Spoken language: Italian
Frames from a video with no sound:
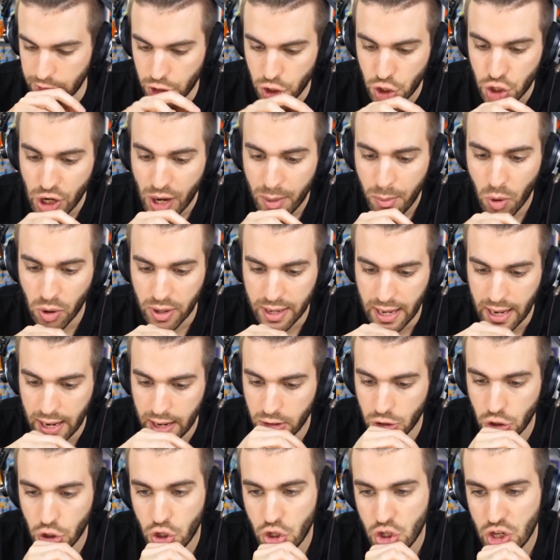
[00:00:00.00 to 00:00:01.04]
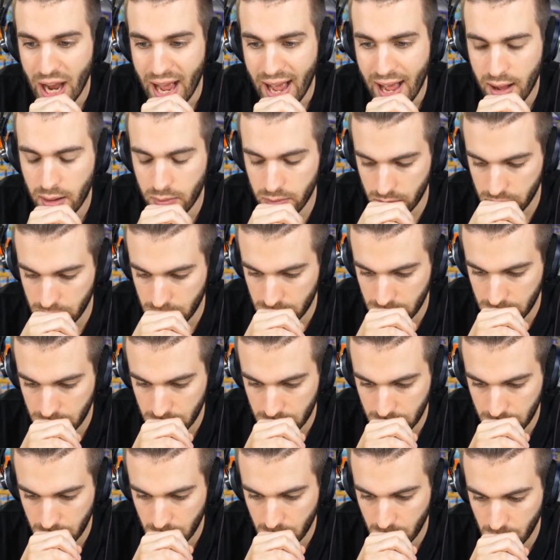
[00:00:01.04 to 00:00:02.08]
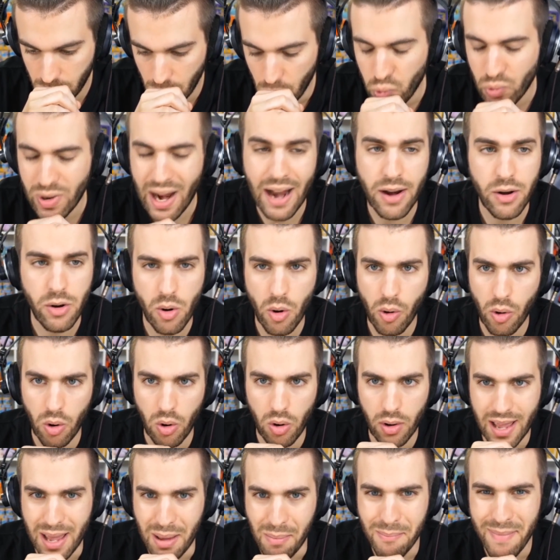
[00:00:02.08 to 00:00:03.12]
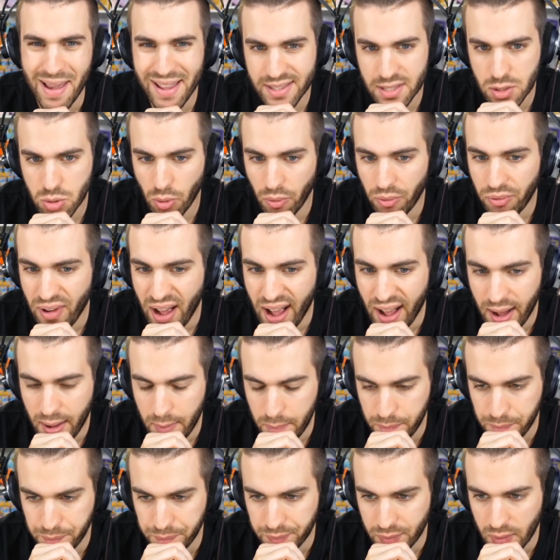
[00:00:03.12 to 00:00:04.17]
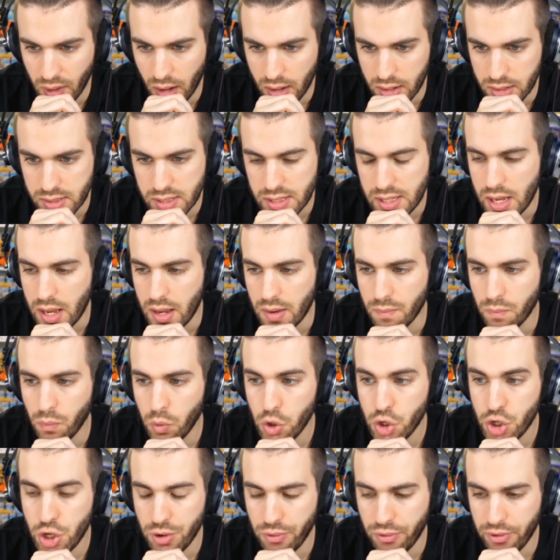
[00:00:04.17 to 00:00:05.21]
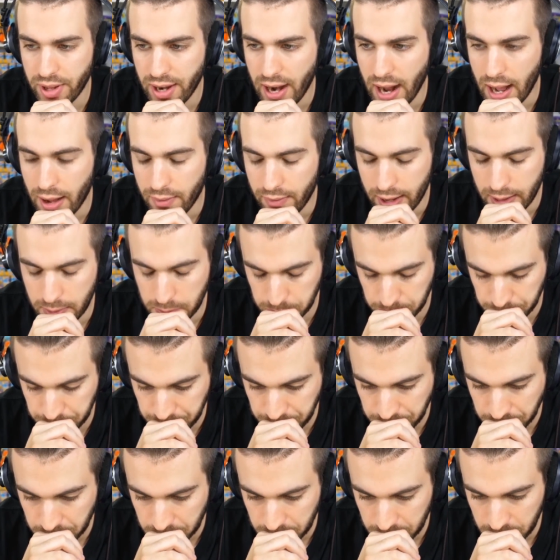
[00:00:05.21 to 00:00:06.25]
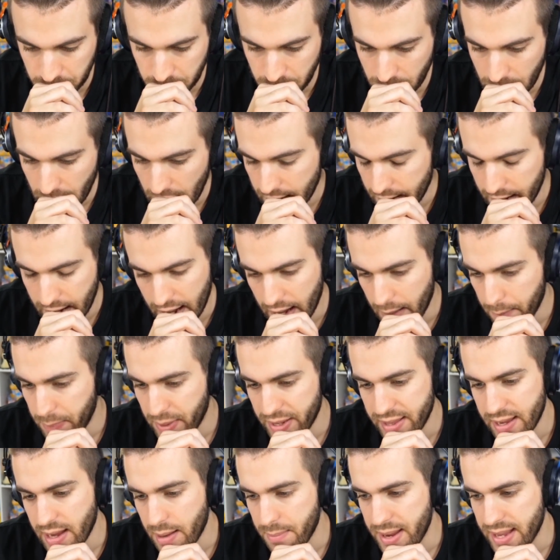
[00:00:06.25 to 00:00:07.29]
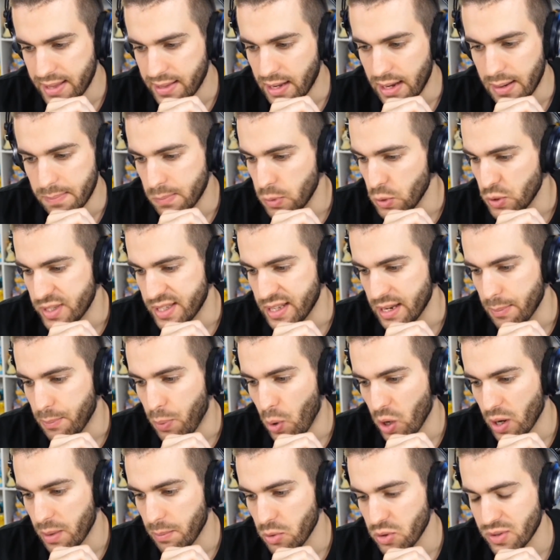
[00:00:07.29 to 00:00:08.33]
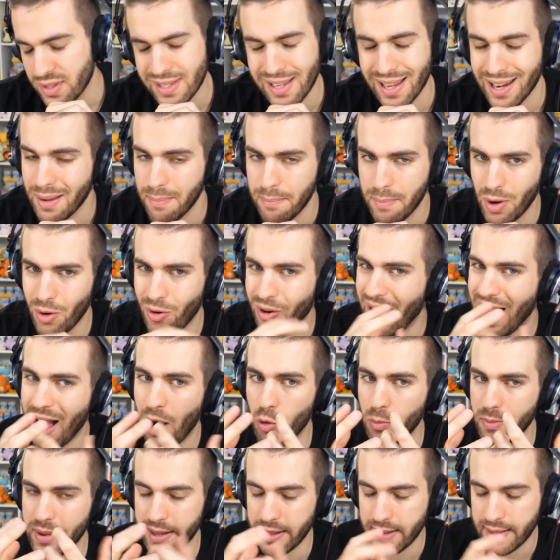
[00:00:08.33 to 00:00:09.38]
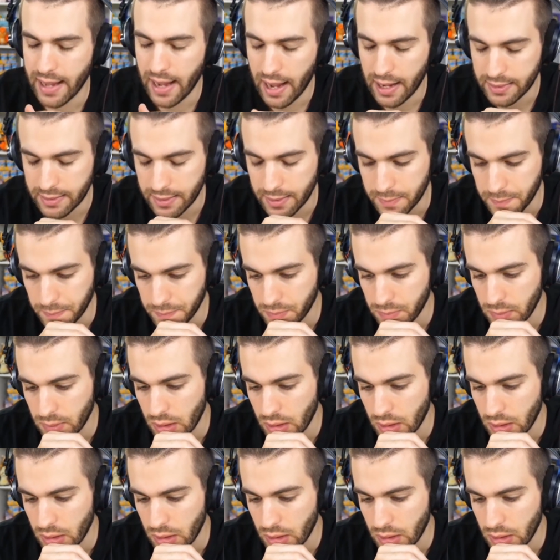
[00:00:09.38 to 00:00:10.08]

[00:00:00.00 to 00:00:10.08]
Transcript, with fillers: Diciamo che già un anno e mezzo fa si vociferava che praticamente le bustine Pokémon sarebbero aumentate.